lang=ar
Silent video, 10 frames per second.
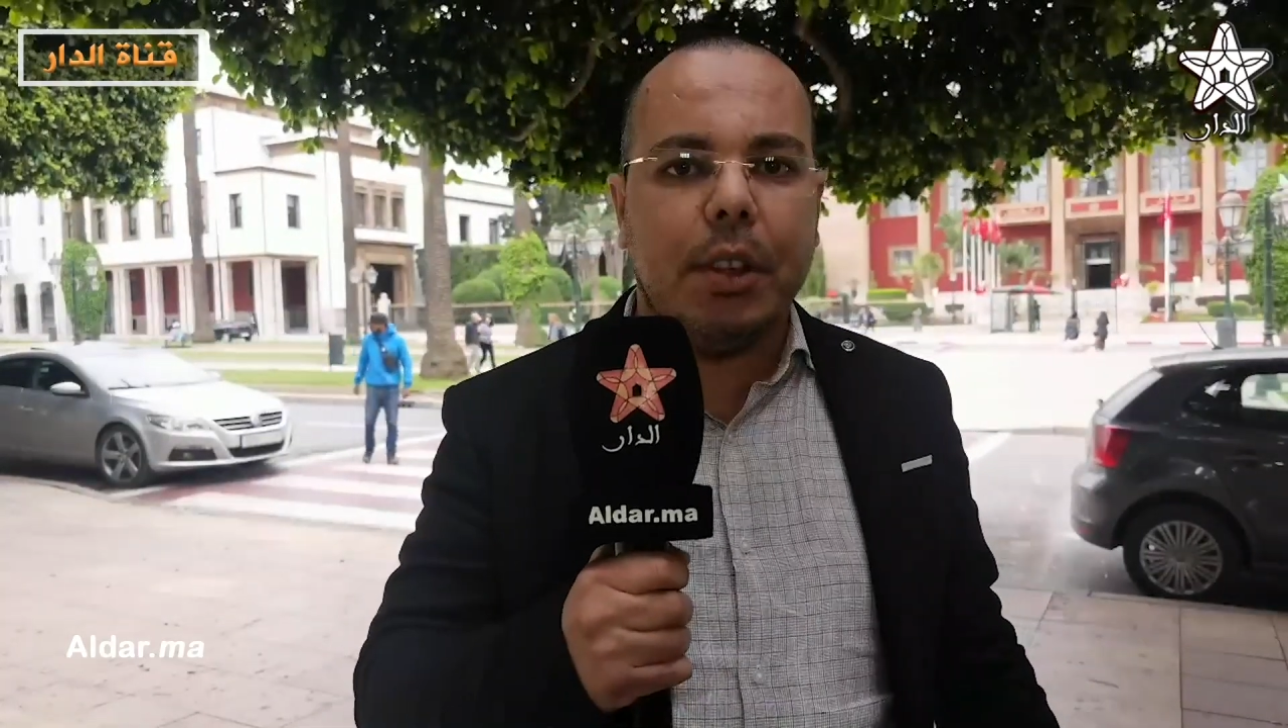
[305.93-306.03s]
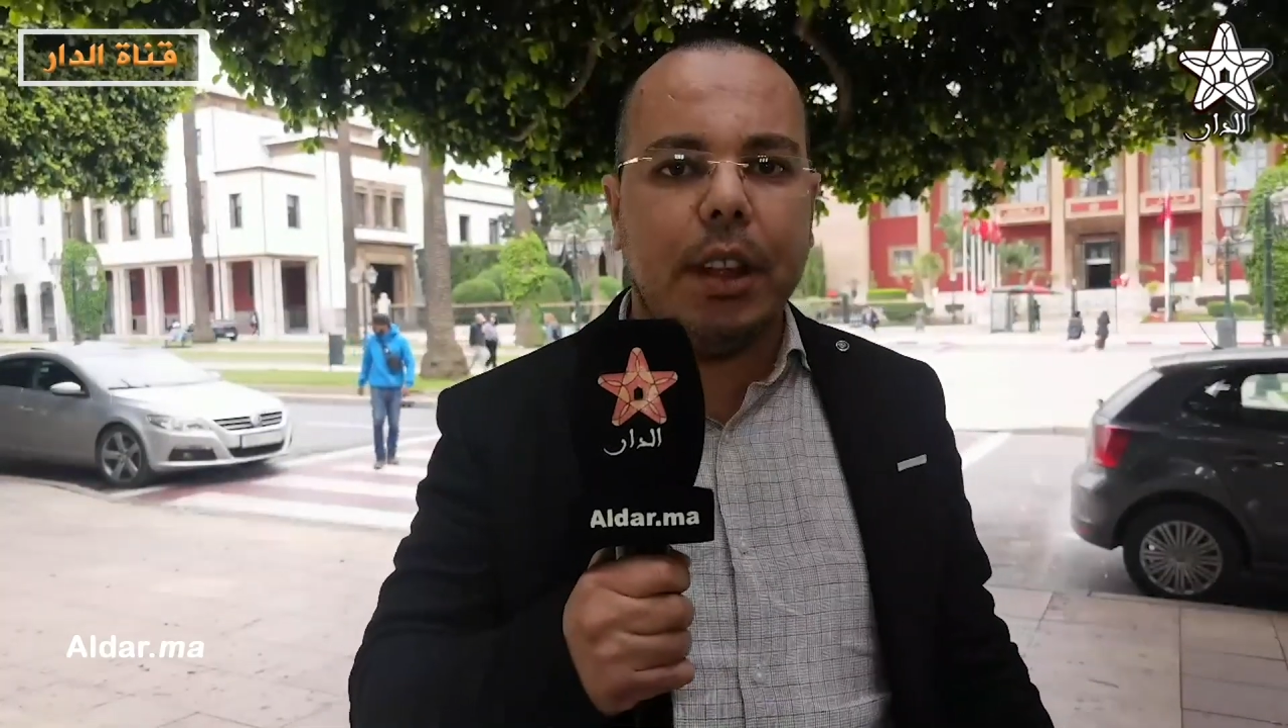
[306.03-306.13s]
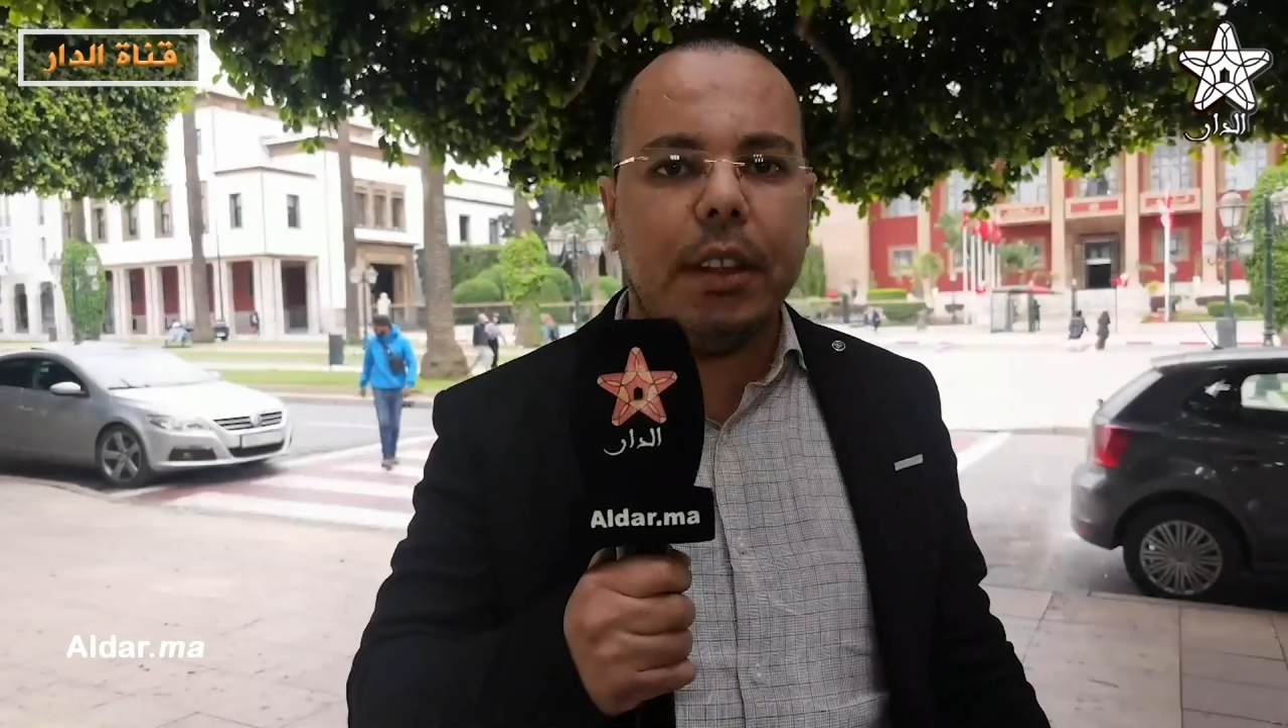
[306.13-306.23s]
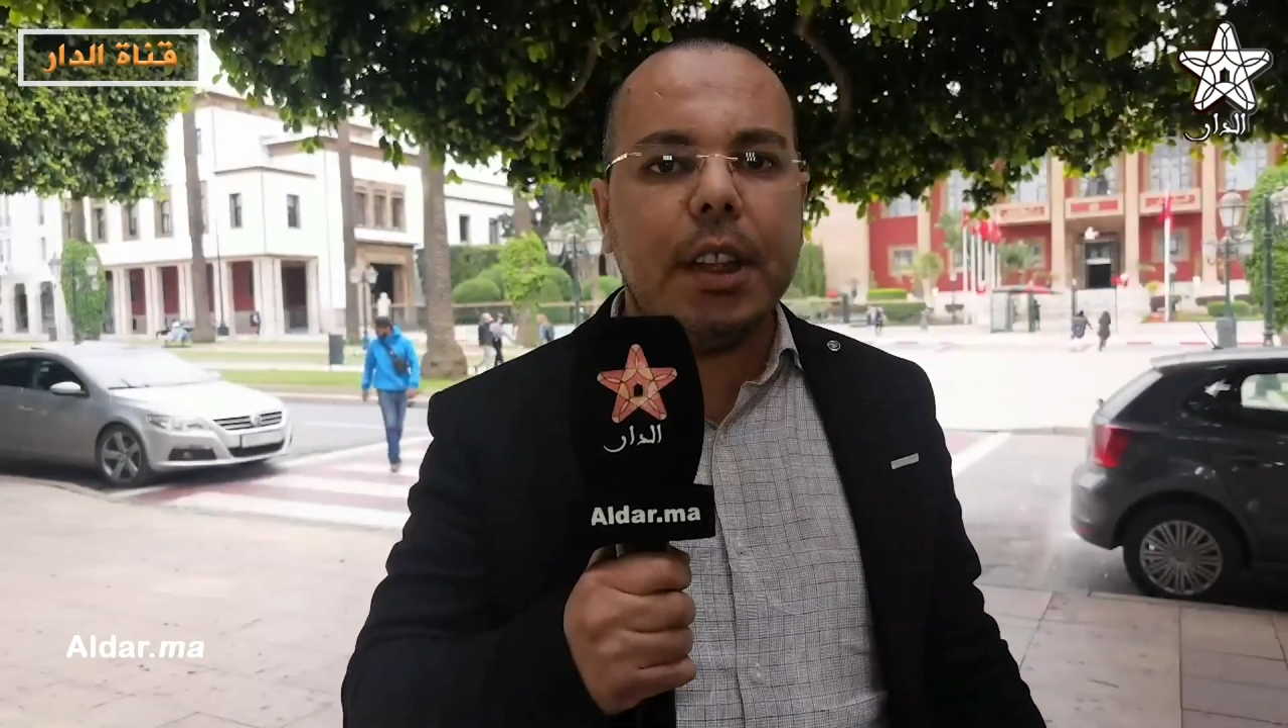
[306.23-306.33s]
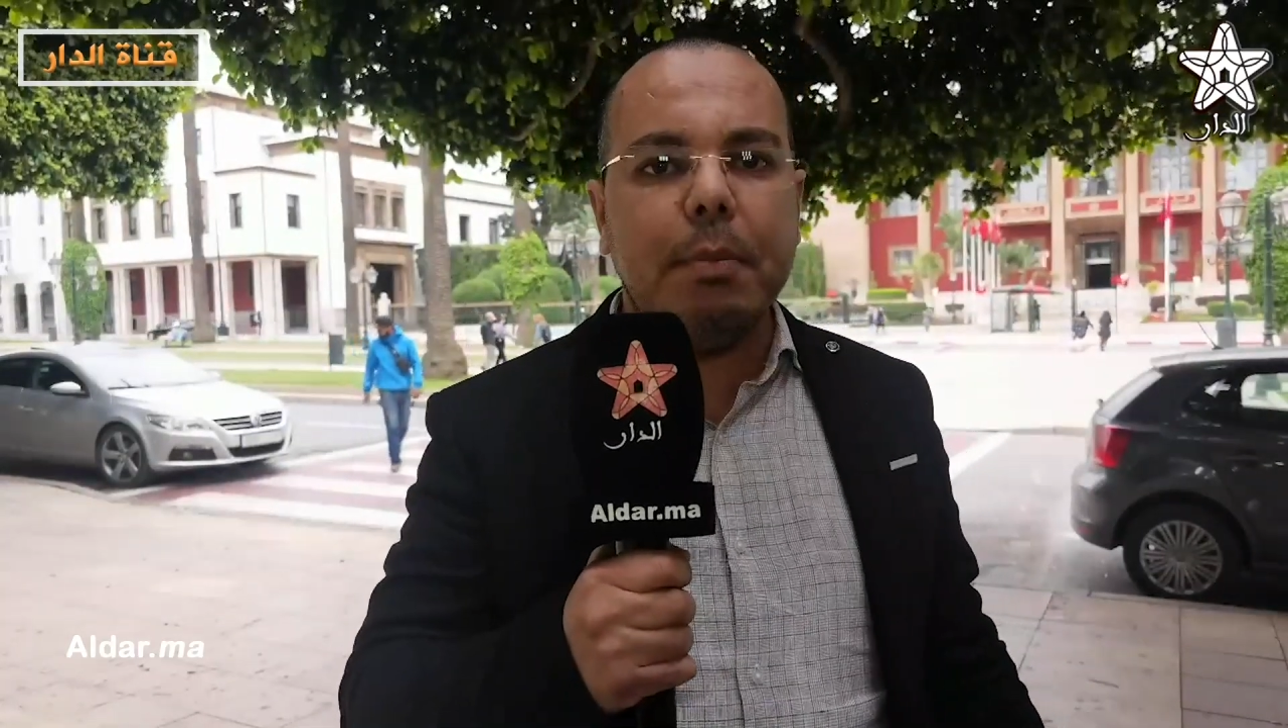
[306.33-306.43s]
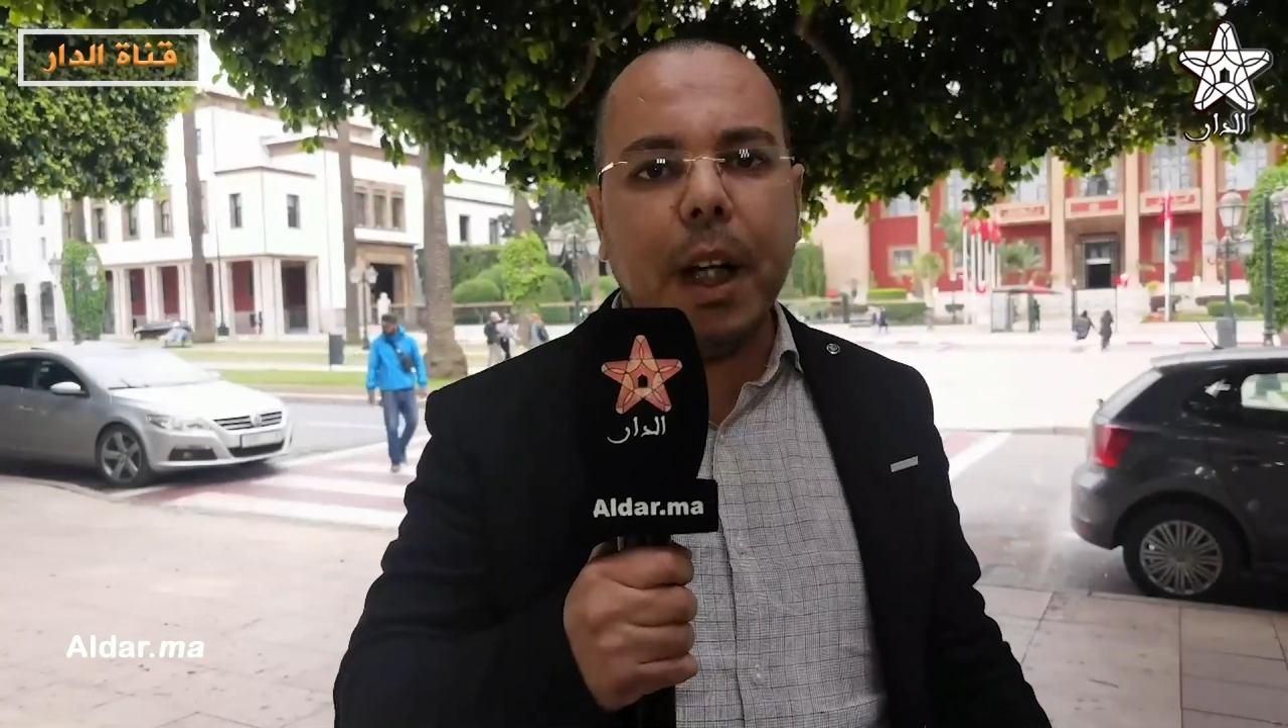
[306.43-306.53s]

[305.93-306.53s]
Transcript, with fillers: بن زياد